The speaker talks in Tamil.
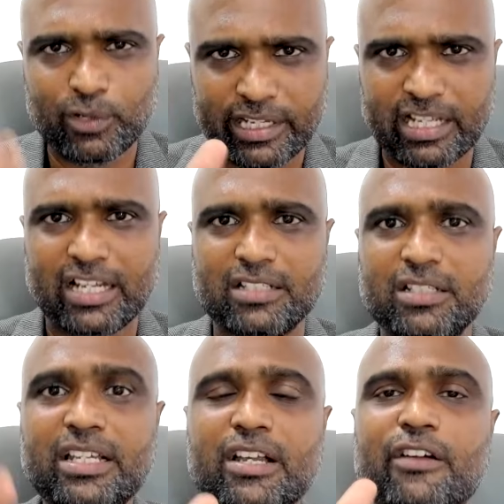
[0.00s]

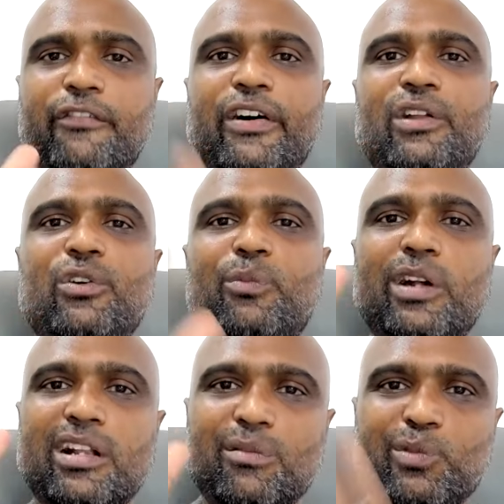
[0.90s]
முடியாது ஃபாலோ
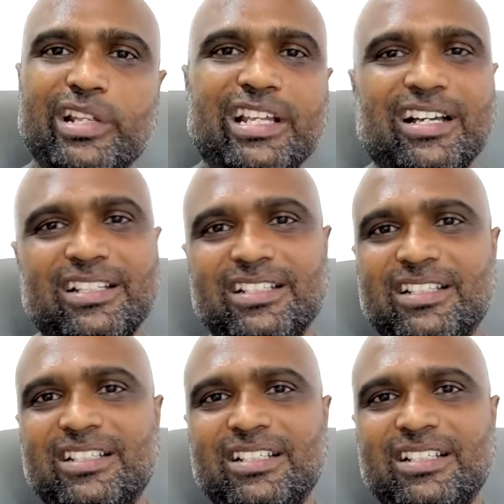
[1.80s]
பண்ண முடியாது